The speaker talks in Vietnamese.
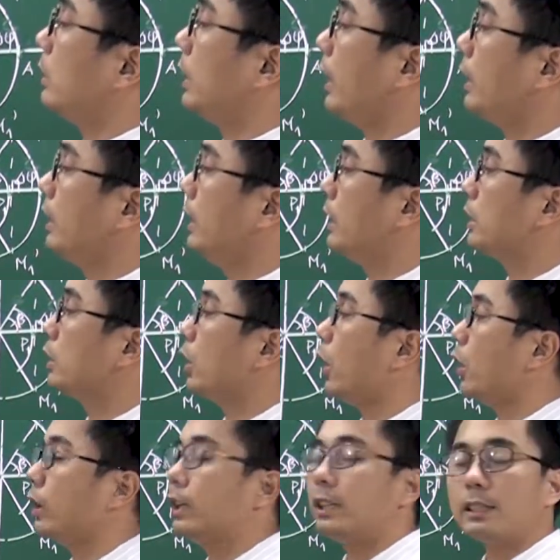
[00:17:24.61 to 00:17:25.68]
cái đường
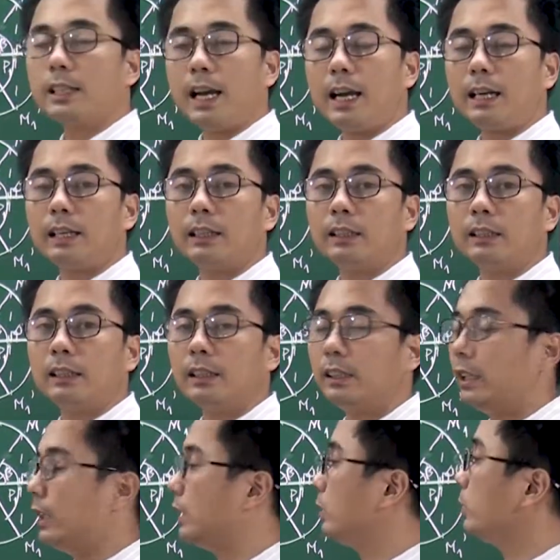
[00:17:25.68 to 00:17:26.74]
tròn lượng giác
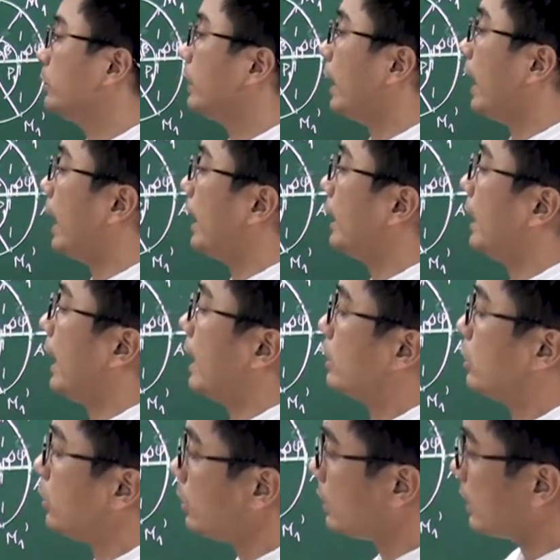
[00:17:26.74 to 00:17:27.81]
thì chúng ta đã
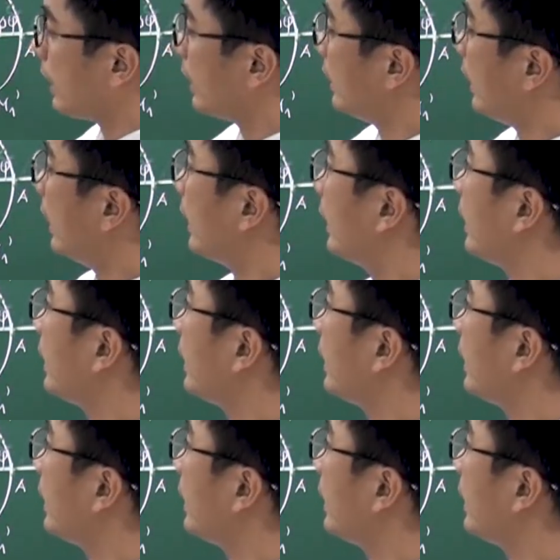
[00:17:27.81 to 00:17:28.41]
rút ra được cái